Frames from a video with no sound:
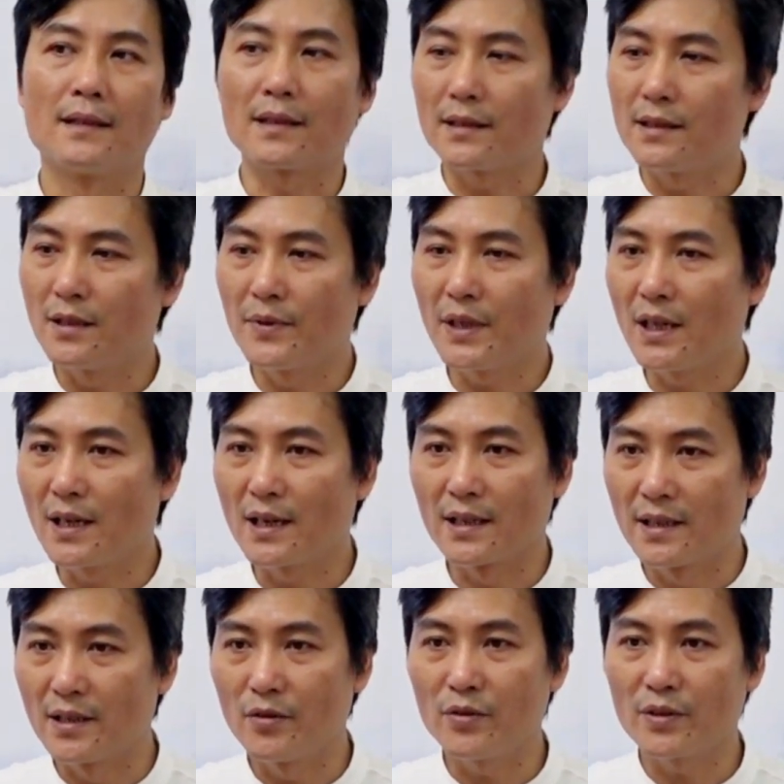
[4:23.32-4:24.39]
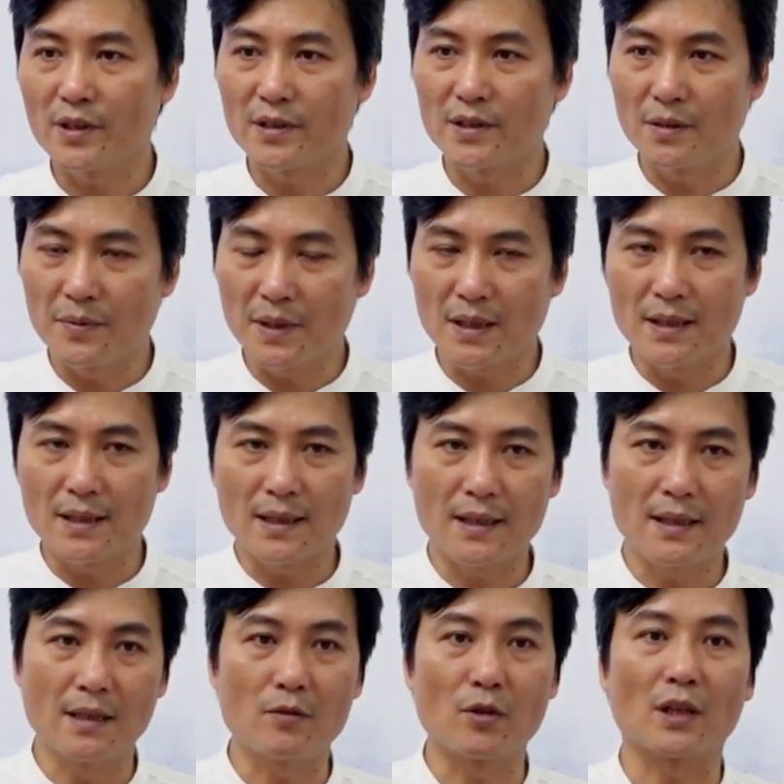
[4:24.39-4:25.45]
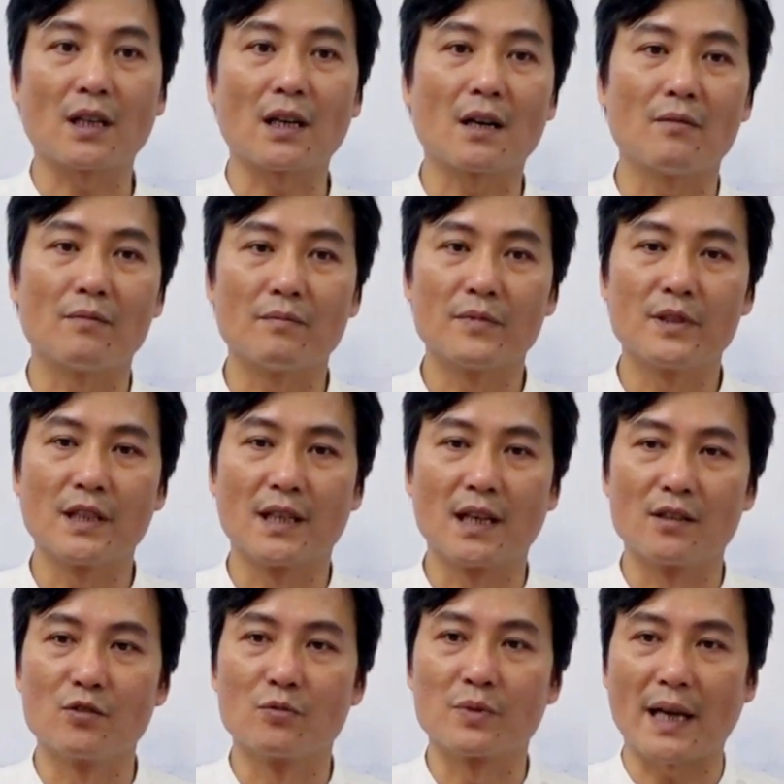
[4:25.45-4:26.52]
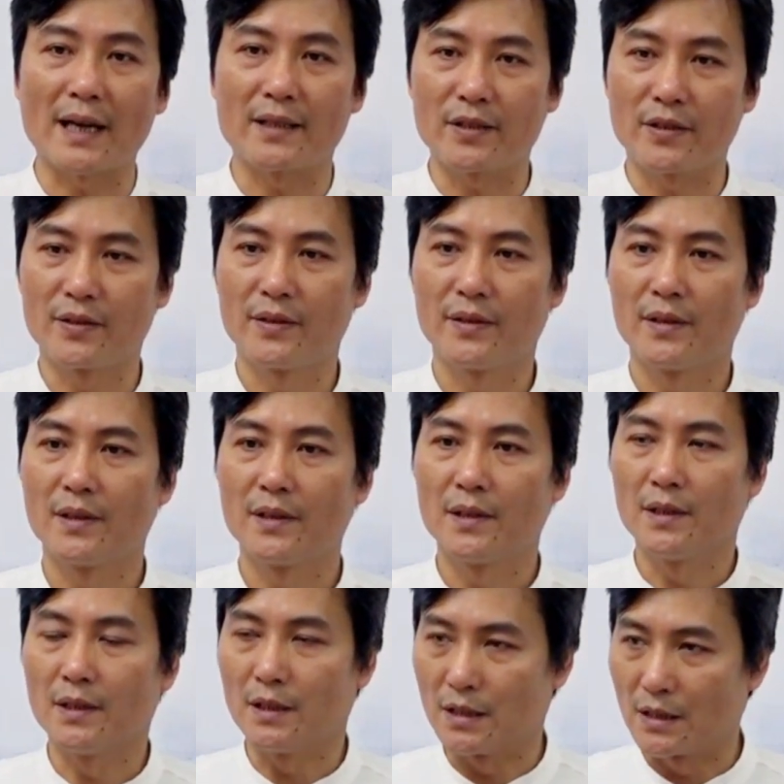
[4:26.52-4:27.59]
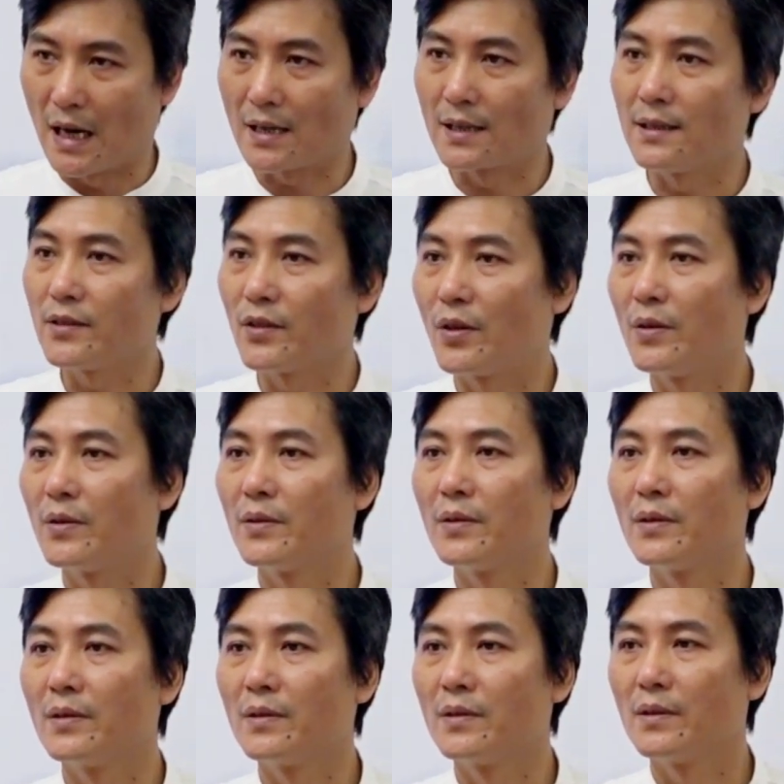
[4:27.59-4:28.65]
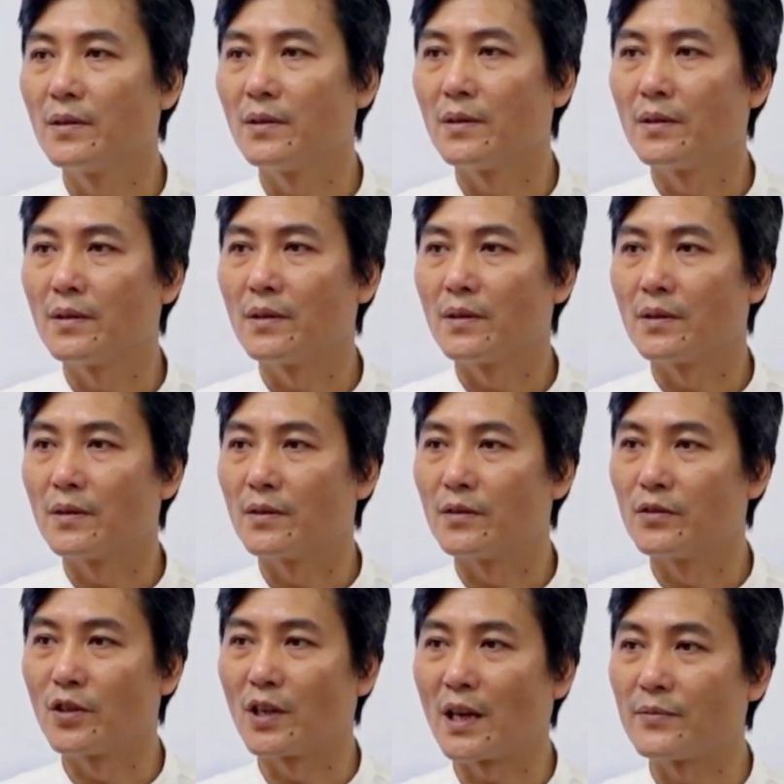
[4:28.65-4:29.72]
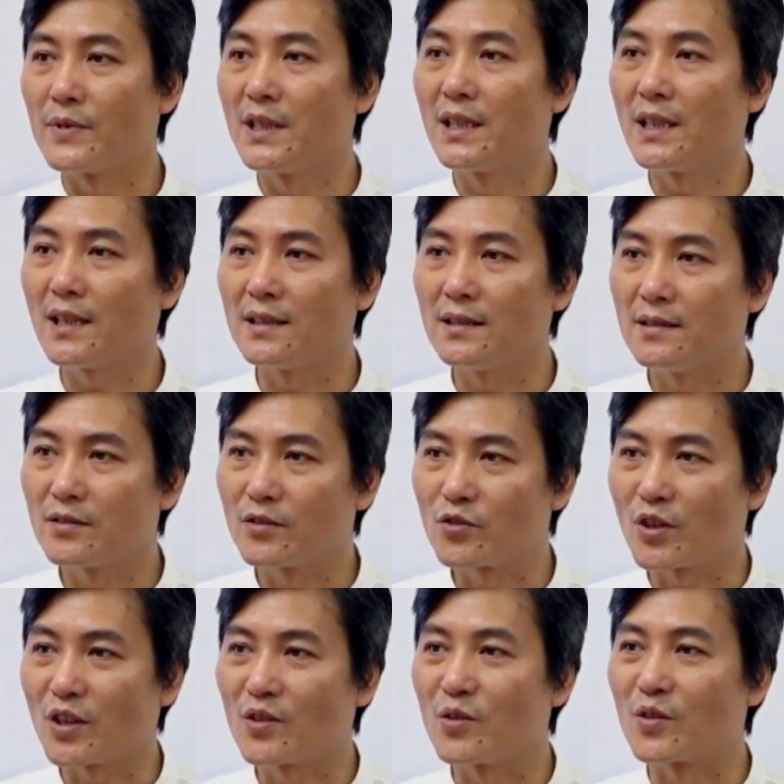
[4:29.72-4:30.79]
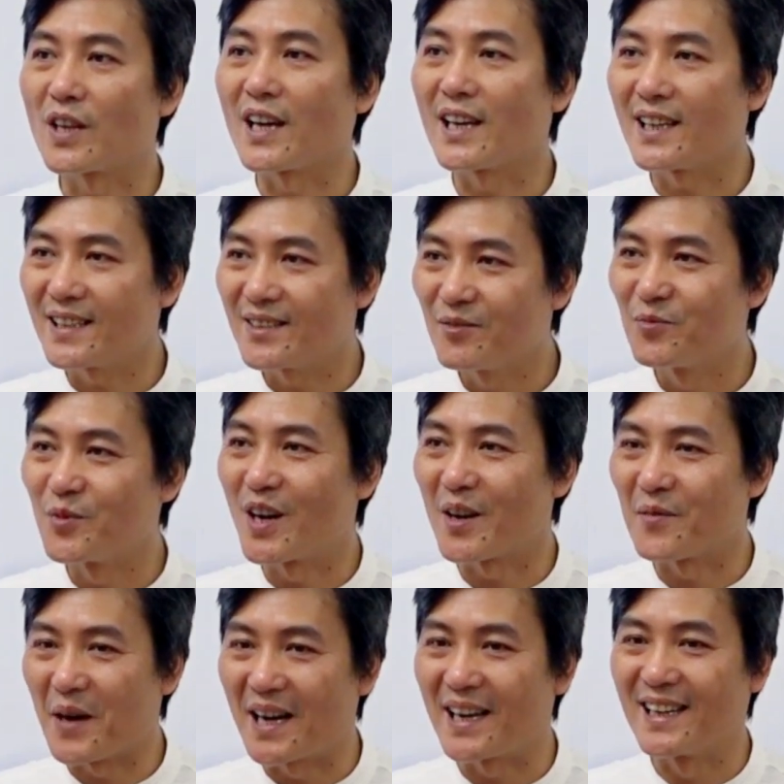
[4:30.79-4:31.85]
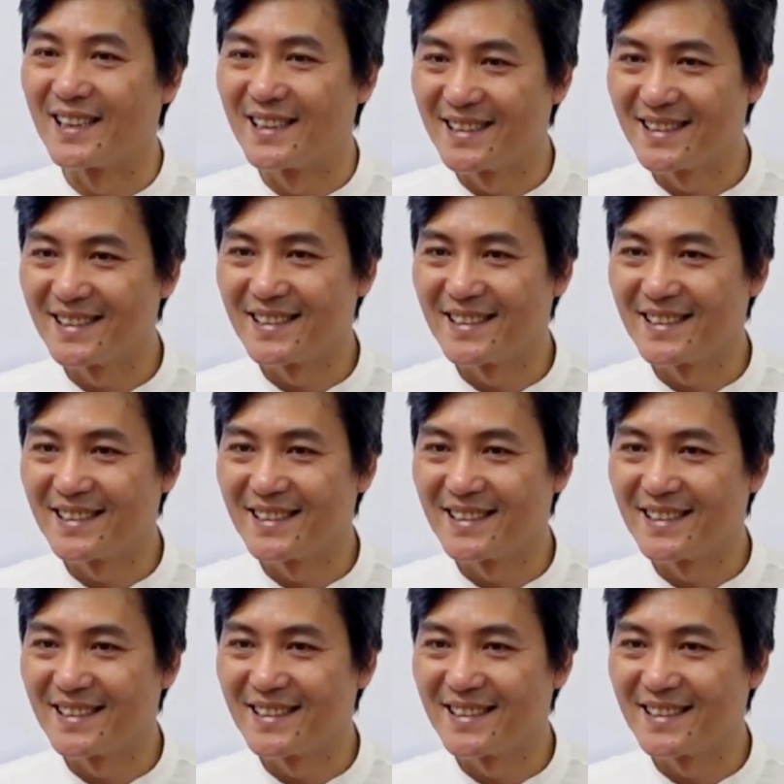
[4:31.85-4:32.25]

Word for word: người ta chưa biết hơn phải cứu người ta chưa biết những à, cái kỹ vâng. thuật tác động chỉ cần dùng tay thôi ừ. đã đỡ rồi rồi làm gì nữa xoay cổ tay một ngày ba lần